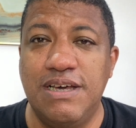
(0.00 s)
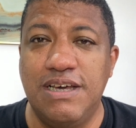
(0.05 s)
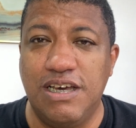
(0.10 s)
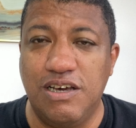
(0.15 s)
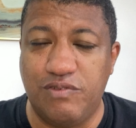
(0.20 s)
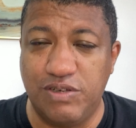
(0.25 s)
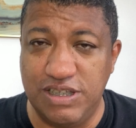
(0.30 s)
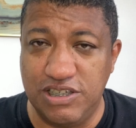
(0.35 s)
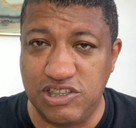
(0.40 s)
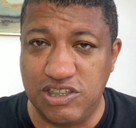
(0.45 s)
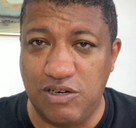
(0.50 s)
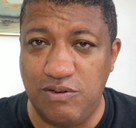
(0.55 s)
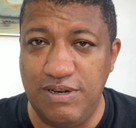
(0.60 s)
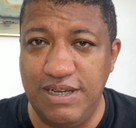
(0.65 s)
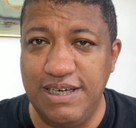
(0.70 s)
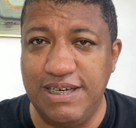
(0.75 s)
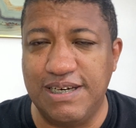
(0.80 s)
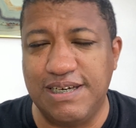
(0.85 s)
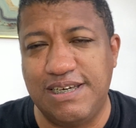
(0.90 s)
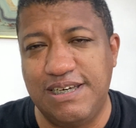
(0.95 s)
Eu vou deixar o
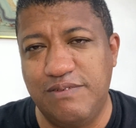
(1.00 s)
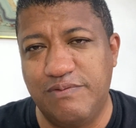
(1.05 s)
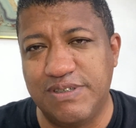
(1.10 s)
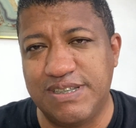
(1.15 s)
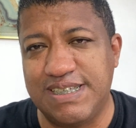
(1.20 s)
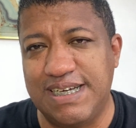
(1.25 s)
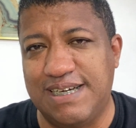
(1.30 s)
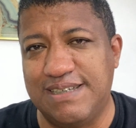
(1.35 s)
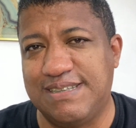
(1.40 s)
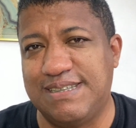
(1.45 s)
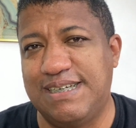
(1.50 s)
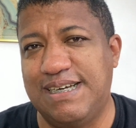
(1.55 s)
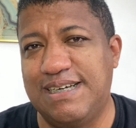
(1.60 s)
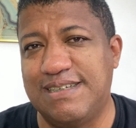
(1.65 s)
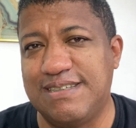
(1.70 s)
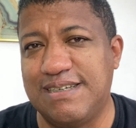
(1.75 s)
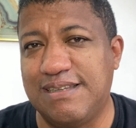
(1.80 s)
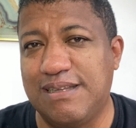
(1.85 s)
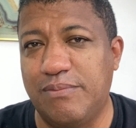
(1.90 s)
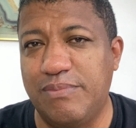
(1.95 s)
link aqui, você
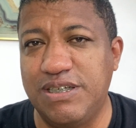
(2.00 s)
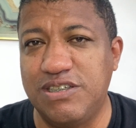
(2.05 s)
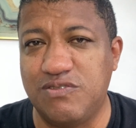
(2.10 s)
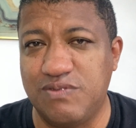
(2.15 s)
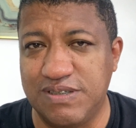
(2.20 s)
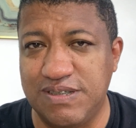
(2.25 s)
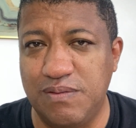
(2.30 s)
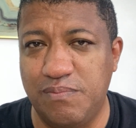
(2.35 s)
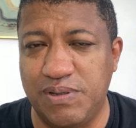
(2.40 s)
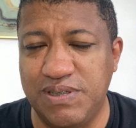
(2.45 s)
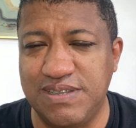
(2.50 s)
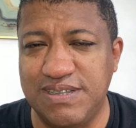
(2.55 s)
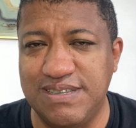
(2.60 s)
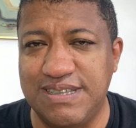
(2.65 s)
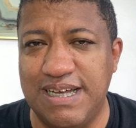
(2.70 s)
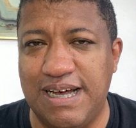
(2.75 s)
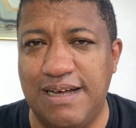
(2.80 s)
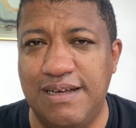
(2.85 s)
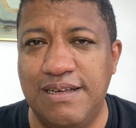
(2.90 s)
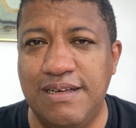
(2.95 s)
acessa também se você
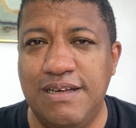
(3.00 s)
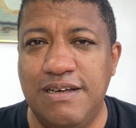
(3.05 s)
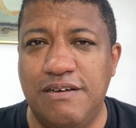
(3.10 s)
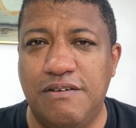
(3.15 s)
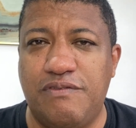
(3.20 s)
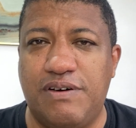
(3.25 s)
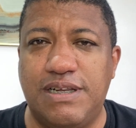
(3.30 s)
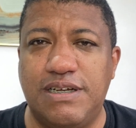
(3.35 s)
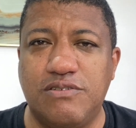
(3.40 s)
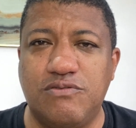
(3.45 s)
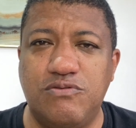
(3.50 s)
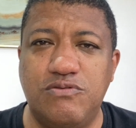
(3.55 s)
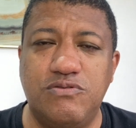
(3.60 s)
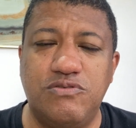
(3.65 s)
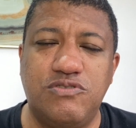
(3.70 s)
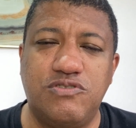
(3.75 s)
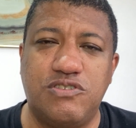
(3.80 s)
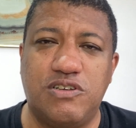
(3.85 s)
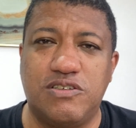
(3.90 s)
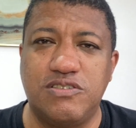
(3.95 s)
precisar falar com um
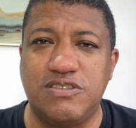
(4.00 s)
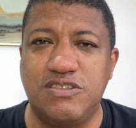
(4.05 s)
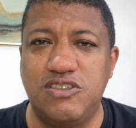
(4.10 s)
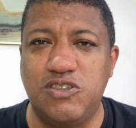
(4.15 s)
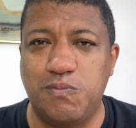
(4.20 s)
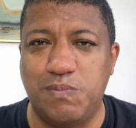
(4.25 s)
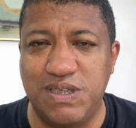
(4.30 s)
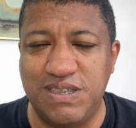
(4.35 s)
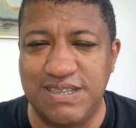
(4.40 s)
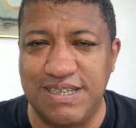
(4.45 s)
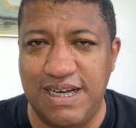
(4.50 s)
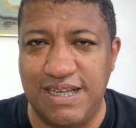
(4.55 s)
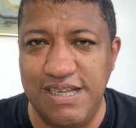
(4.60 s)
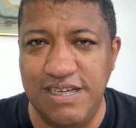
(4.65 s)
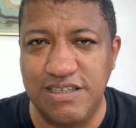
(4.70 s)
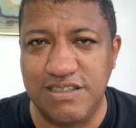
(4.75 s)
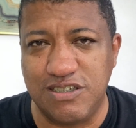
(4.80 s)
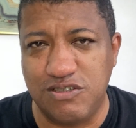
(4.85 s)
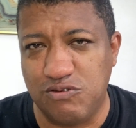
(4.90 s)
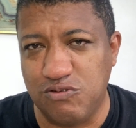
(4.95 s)
dos nossos
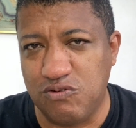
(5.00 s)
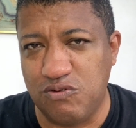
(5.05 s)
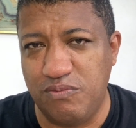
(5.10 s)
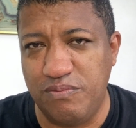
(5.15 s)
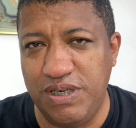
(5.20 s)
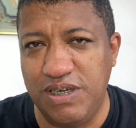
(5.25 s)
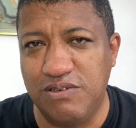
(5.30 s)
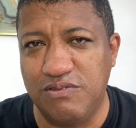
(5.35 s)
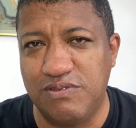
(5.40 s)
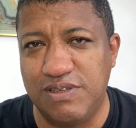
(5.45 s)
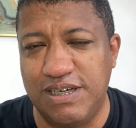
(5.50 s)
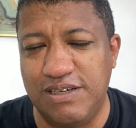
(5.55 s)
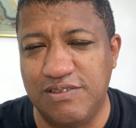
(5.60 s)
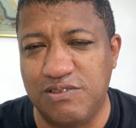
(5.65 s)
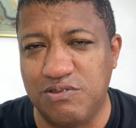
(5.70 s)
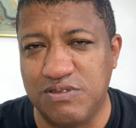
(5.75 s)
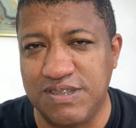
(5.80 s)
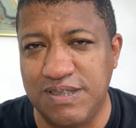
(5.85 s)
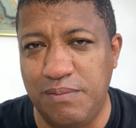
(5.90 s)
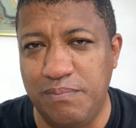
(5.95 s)
especialistas ou comigo, né? Eu
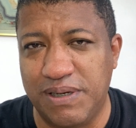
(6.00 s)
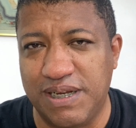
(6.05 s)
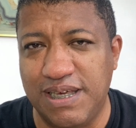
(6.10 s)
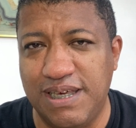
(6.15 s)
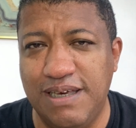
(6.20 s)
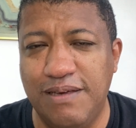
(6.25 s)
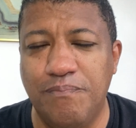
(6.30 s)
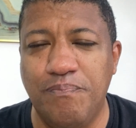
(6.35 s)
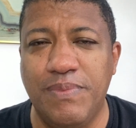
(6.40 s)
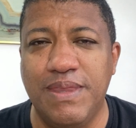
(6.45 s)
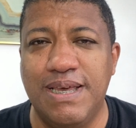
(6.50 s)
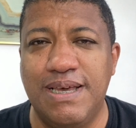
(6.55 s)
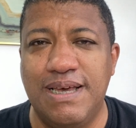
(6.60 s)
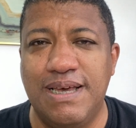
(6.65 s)
estou sempre aqui